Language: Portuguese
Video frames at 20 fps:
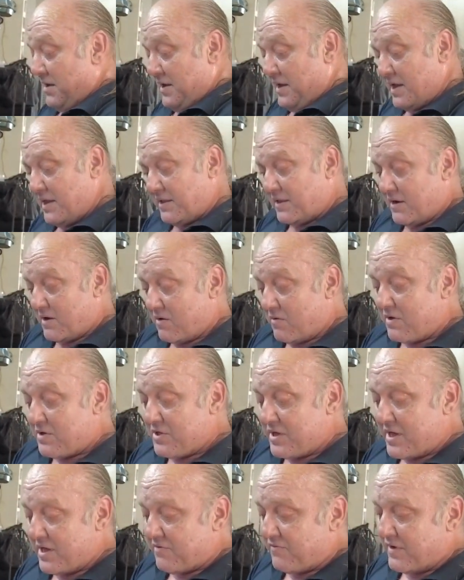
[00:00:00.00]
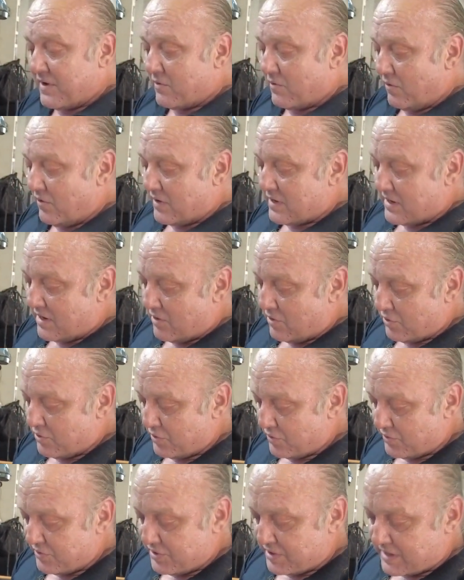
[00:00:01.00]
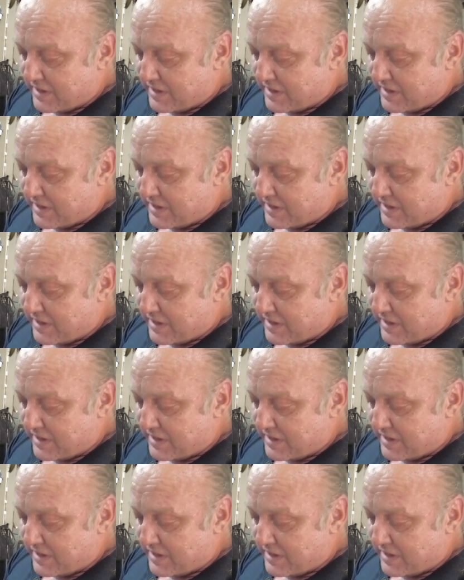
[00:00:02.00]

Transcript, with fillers: Então a gente vai colocar o jogo de